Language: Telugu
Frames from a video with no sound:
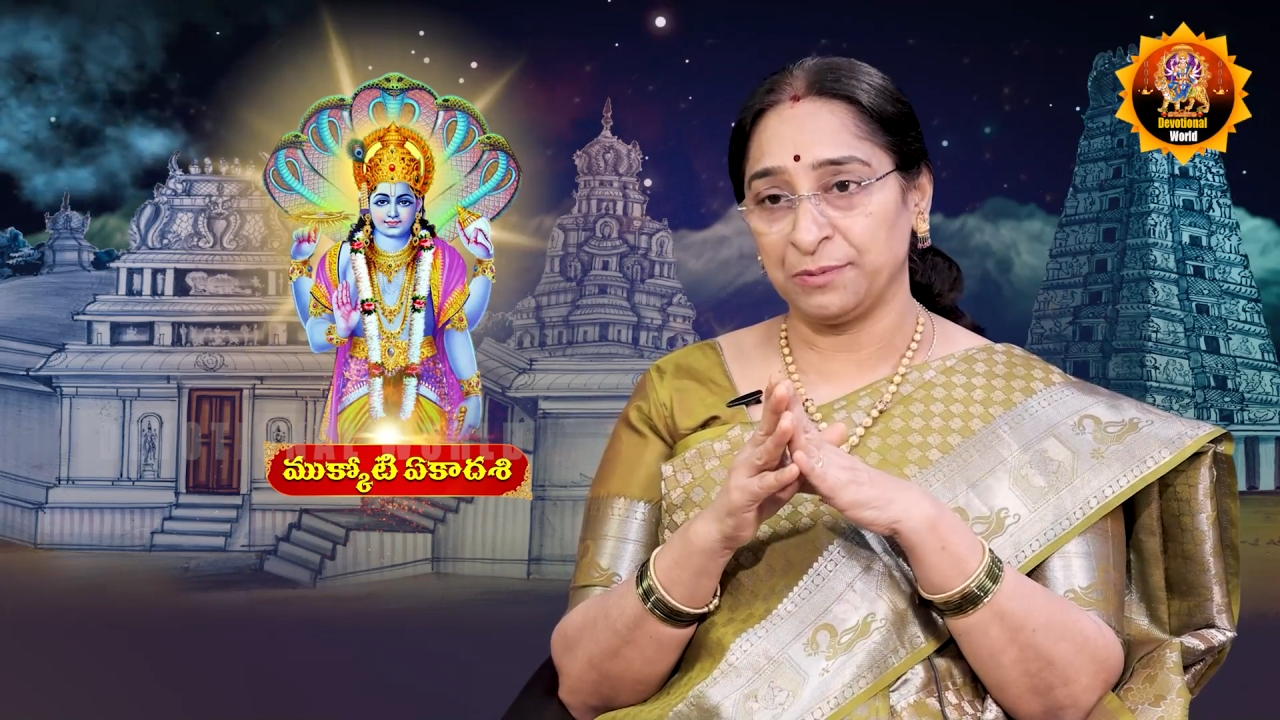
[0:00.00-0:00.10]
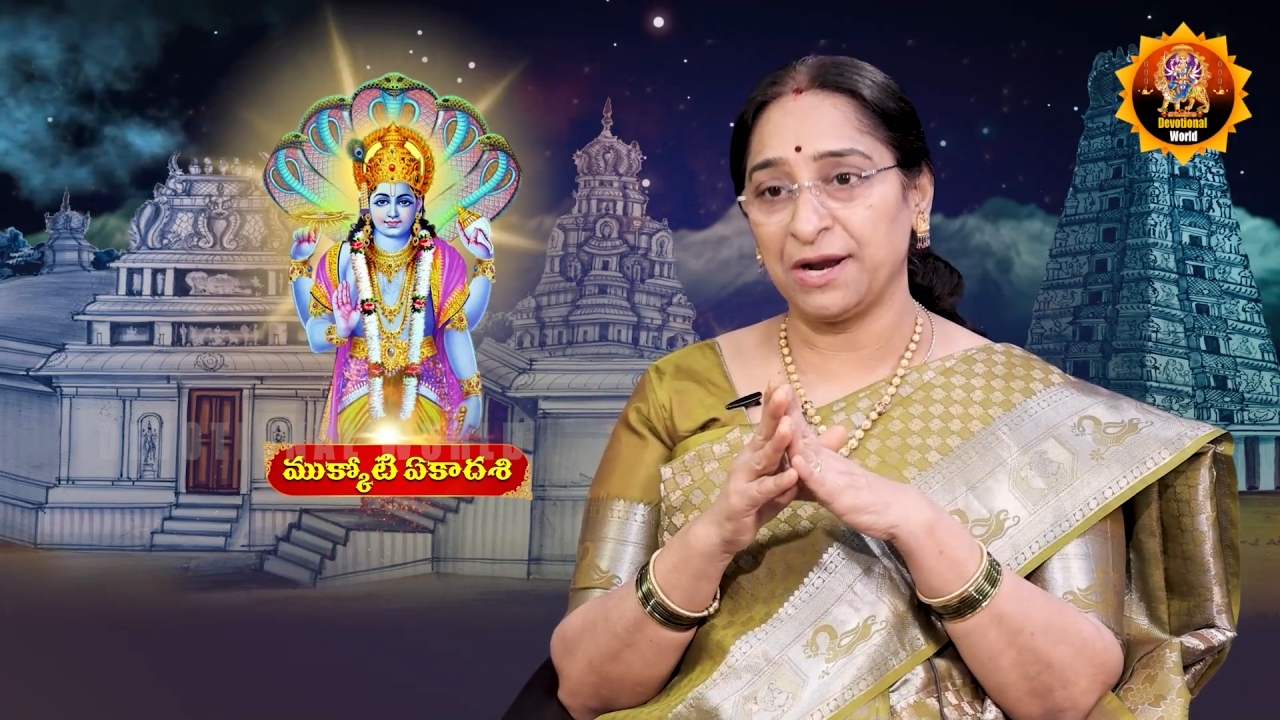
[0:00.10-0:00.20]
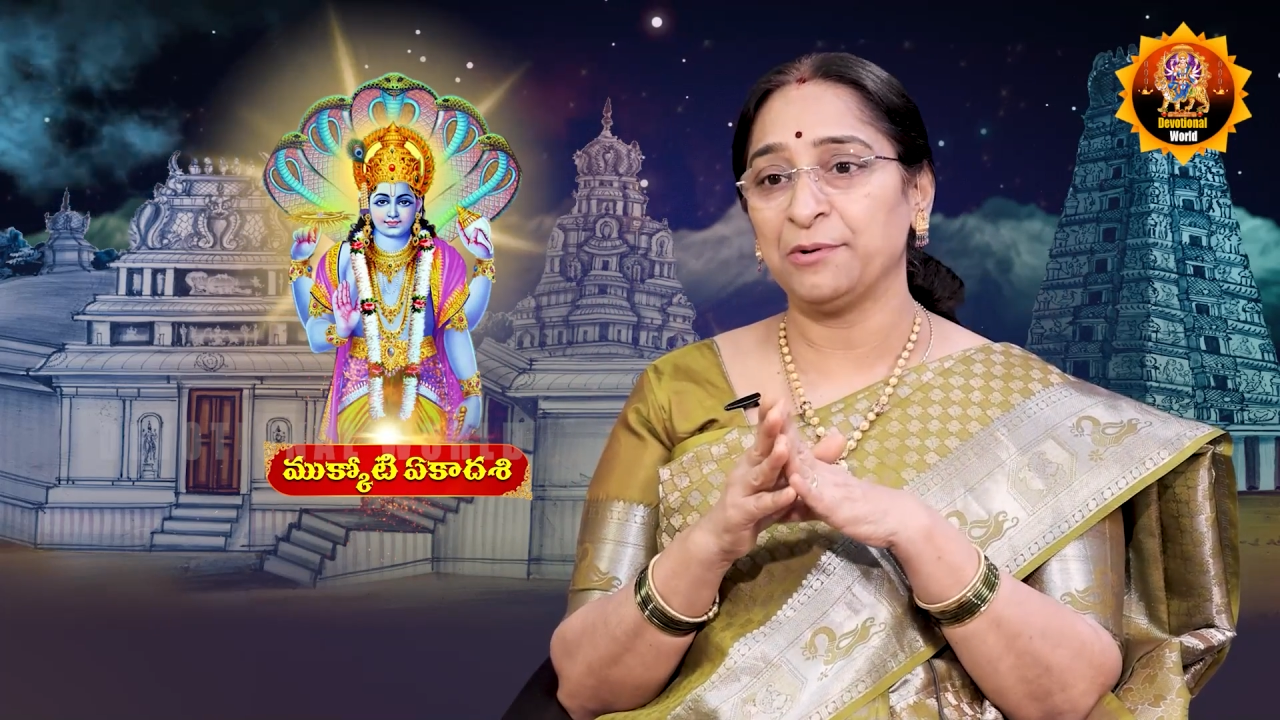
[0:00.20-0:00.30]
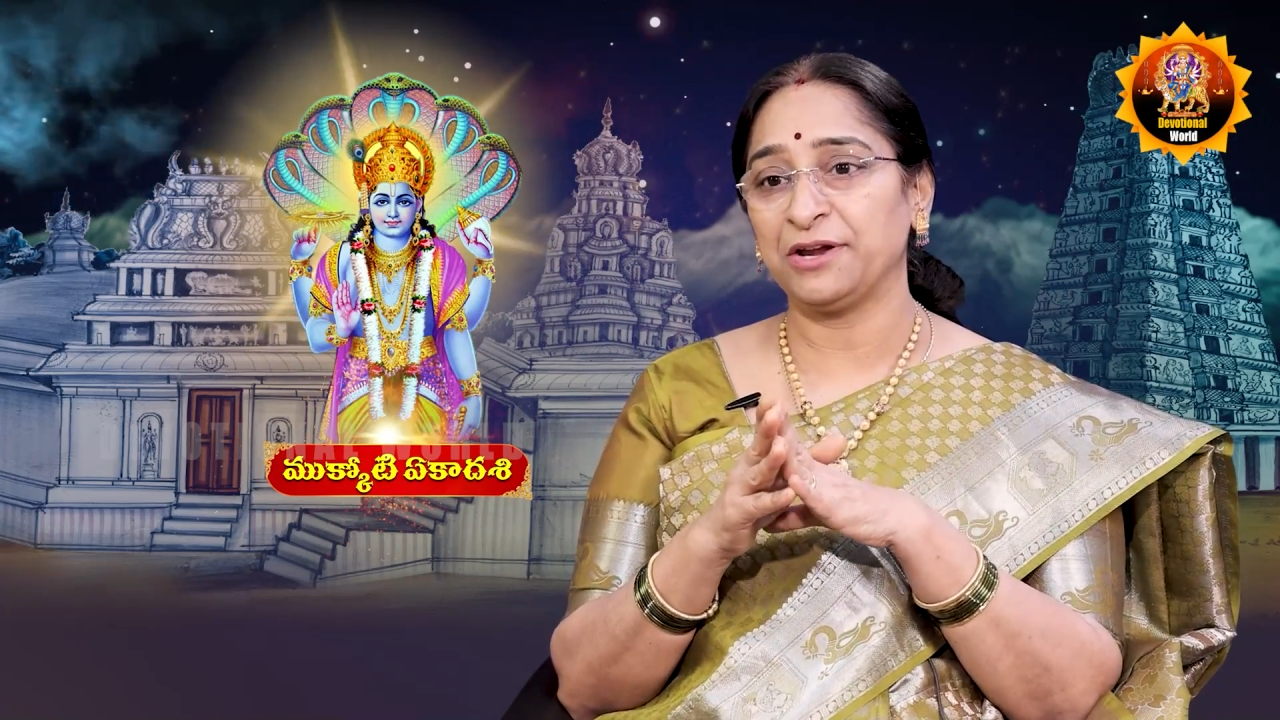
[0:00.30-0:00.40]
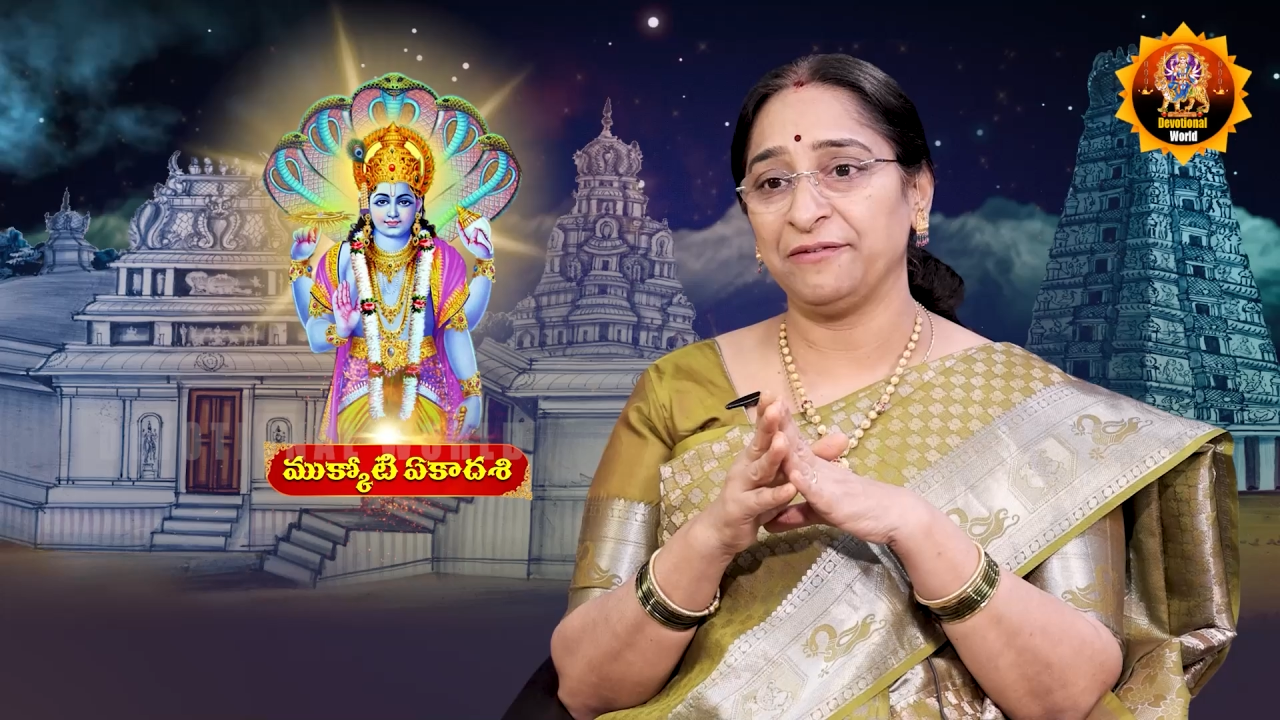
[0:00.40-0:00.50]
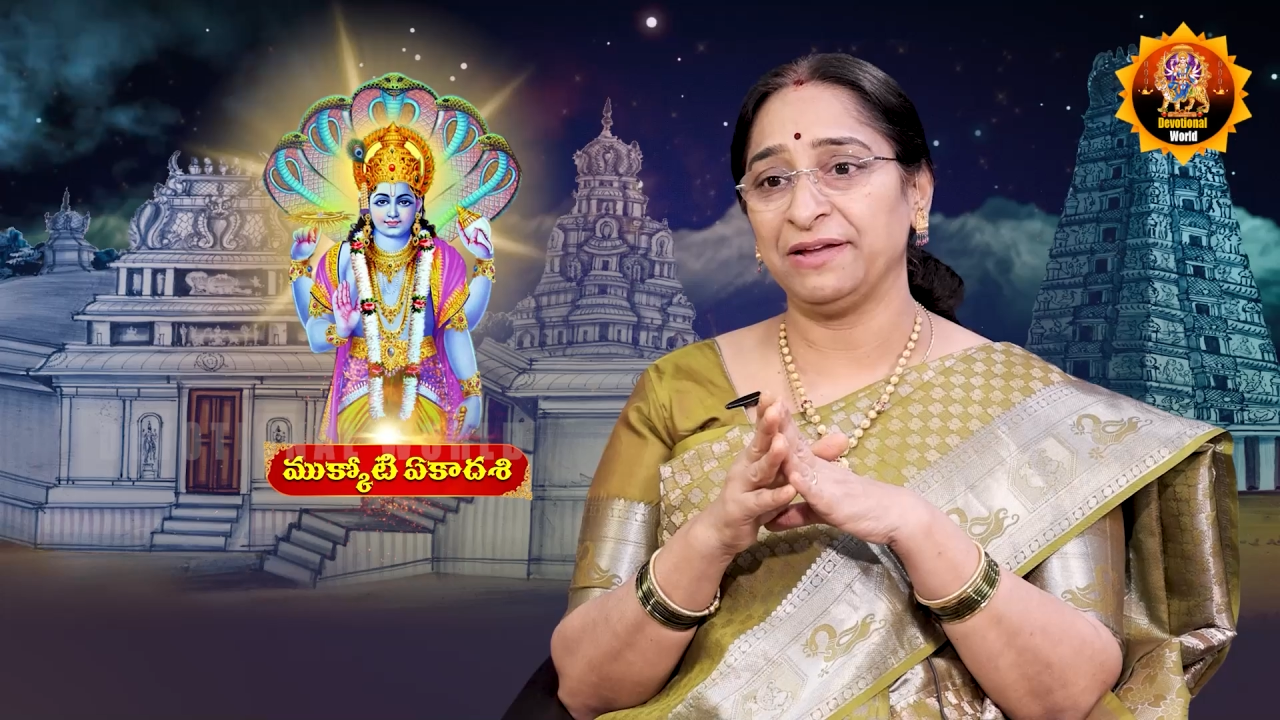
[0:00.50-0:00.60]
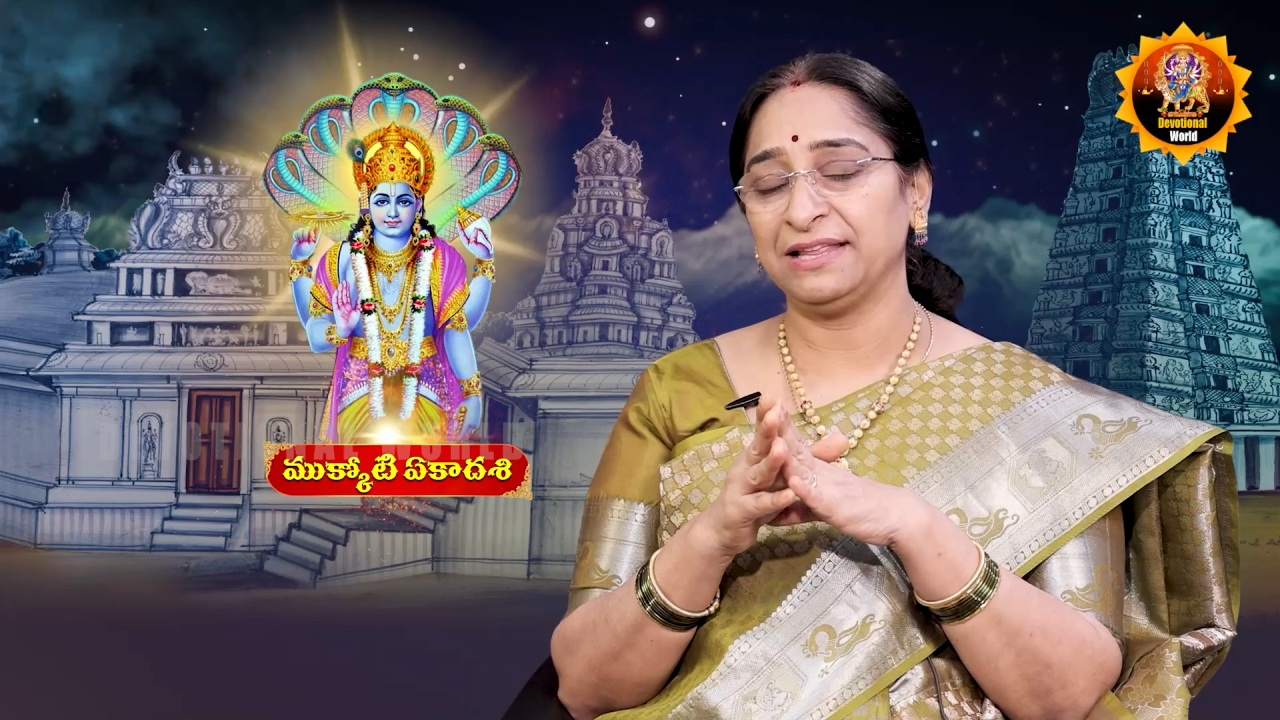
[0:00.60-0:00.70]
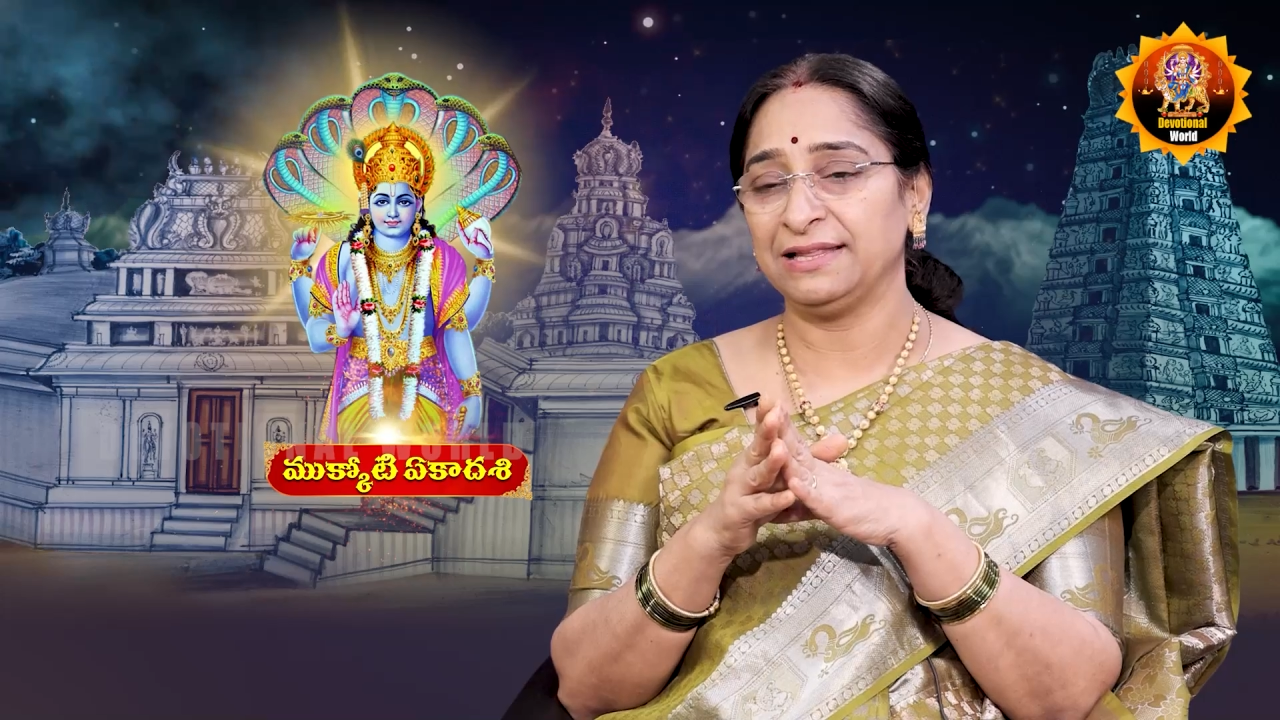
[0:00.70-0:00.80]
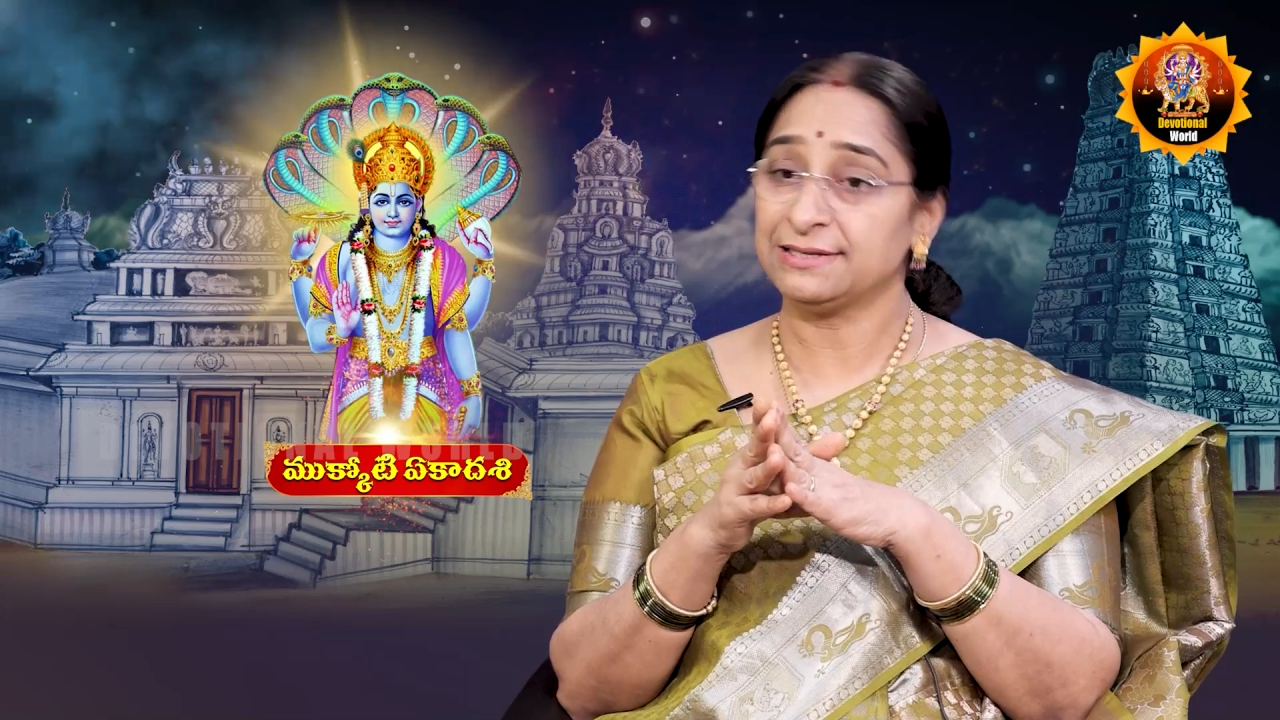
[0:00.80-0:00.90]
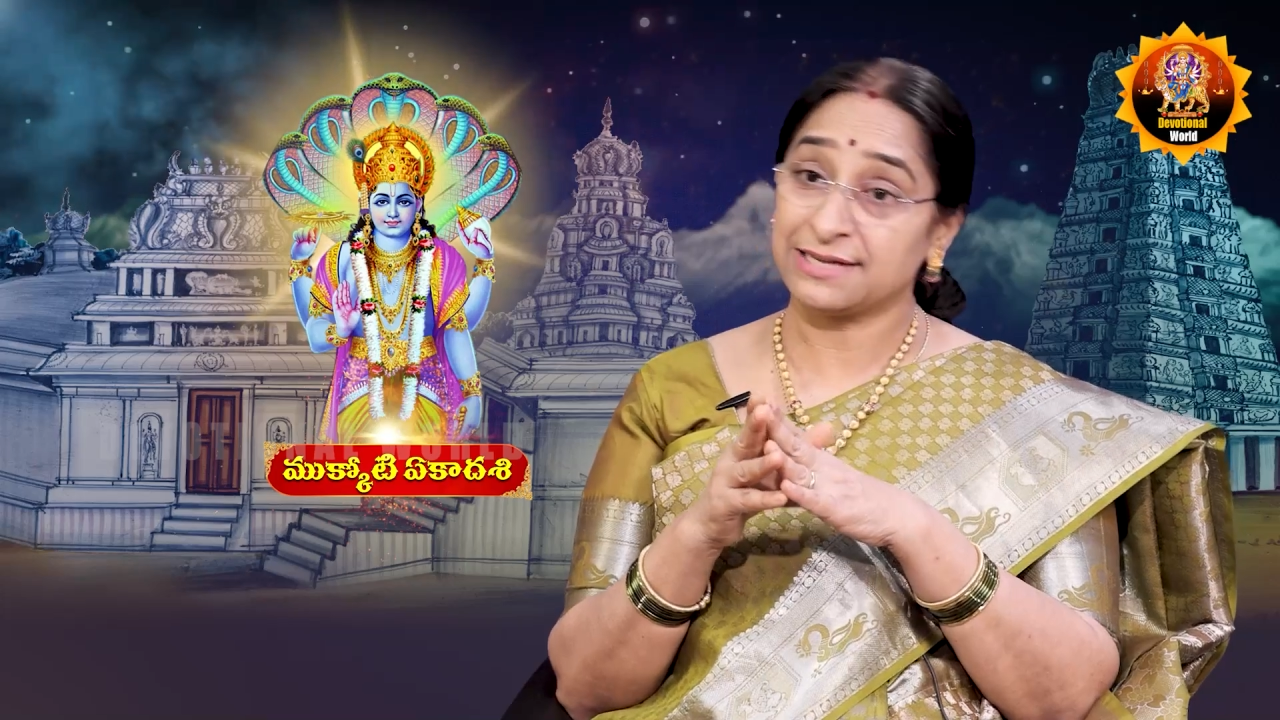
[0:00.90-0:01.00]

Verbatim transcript: ప్రాముఖ్యమైనది